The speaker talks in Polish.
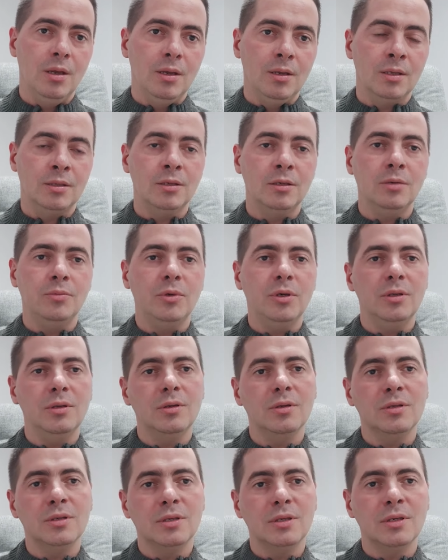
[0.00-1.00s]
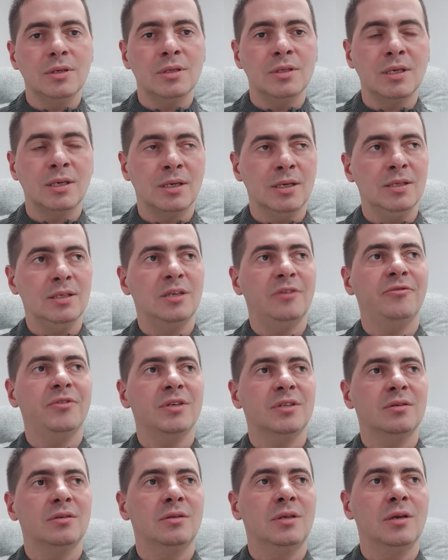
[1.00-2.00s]
Dlatego, moi drodzy, zachęcam
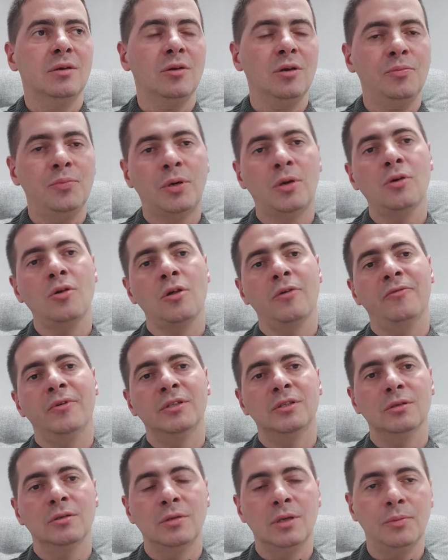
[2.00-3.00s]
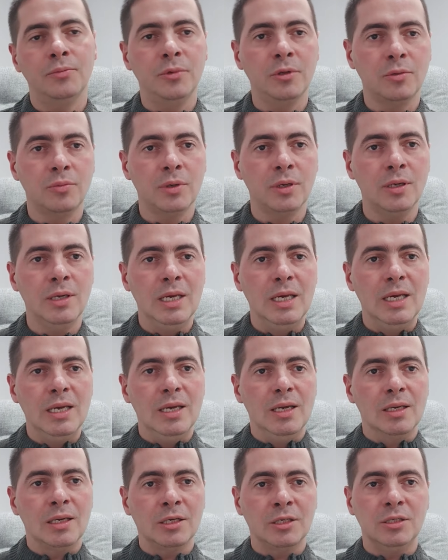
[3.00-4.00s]
Was do tego i proszę Was o to, abyśmy
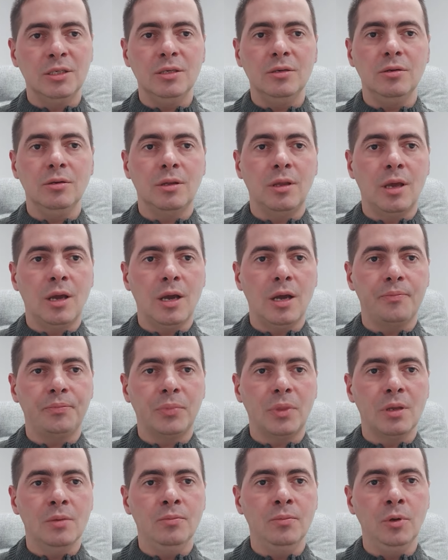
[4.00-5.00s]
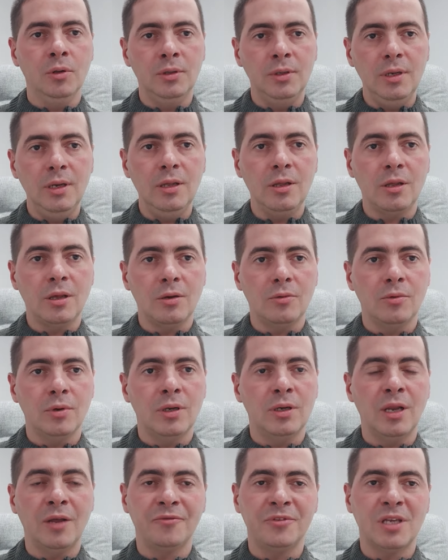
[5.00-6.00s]
każdego dnia modlili się
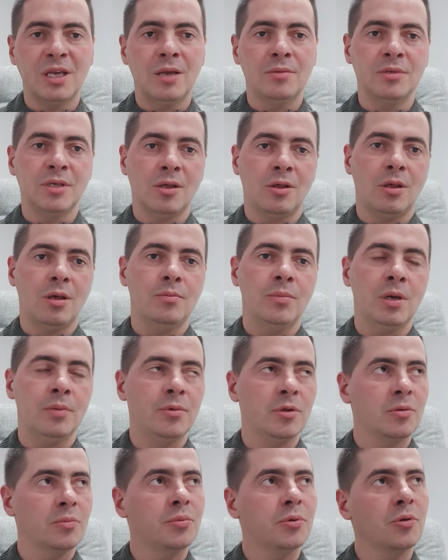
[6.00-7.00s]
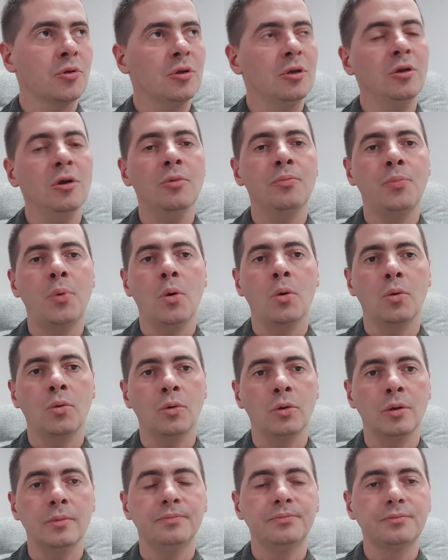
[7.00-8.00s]
nawzajem za siebie, abyśmy prosili o
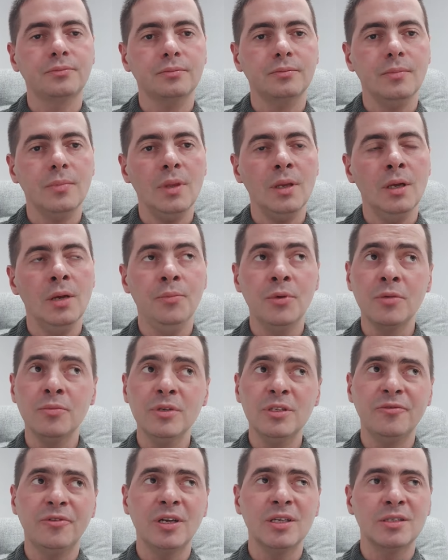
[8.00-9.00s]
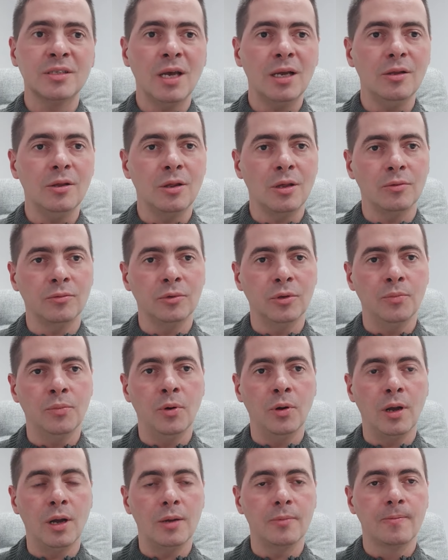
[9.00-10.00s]
pokój, abyśmy zwracali się do
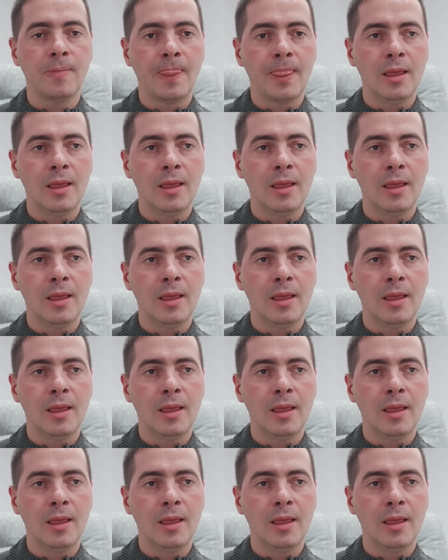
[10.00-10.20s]
Boga,